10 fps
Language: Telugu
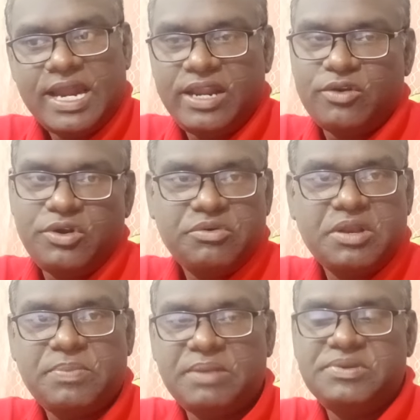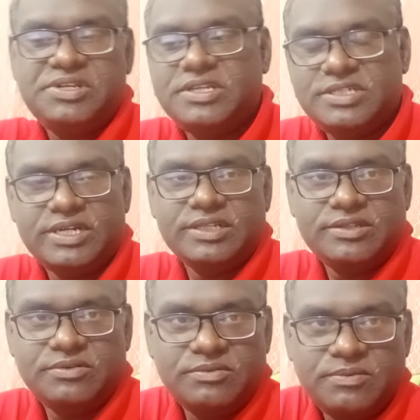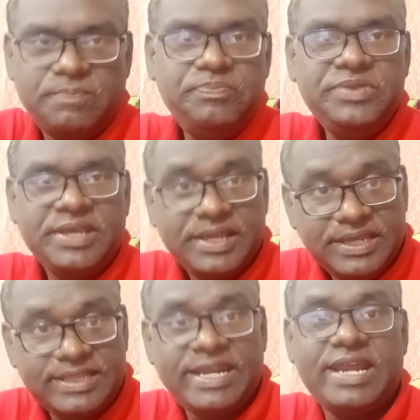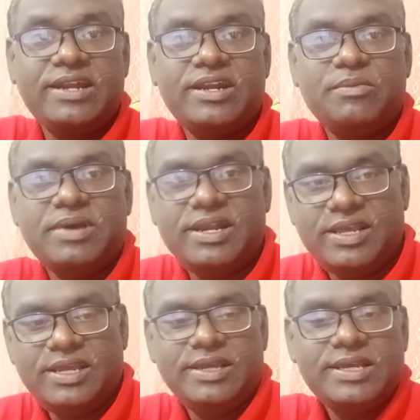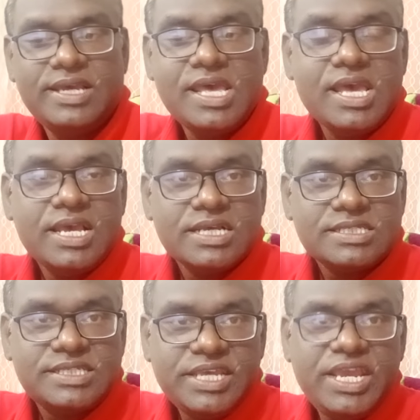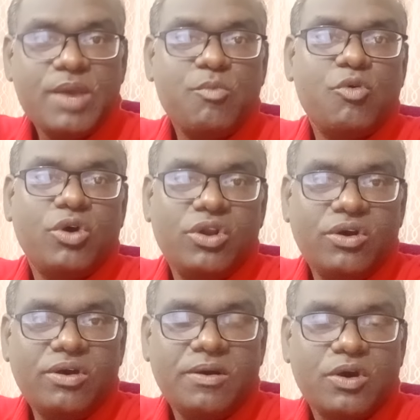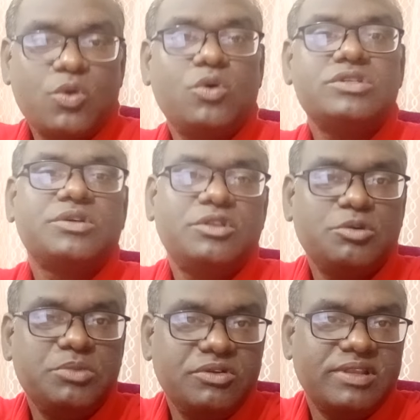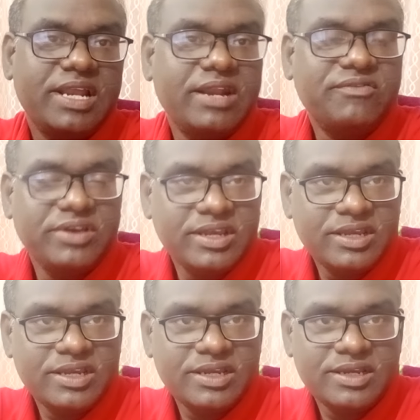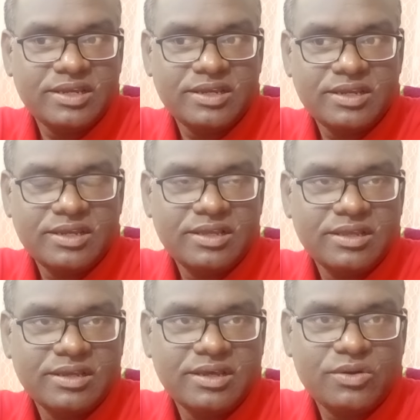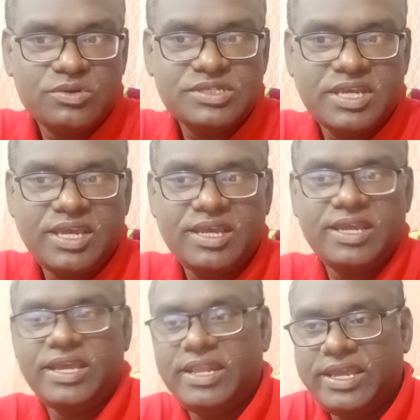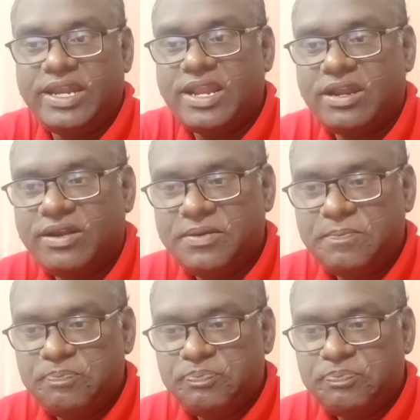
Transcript: అంటే రెండు వరకు పర్మిషన్ ఇచ్చాడు ఇతను ఇతనే అంటాడు మళ్ళీ సీఎంఓలో రోజుకి తొమ్మిది వందల ఎనభై రోజుకి ఎన్నన్నాడు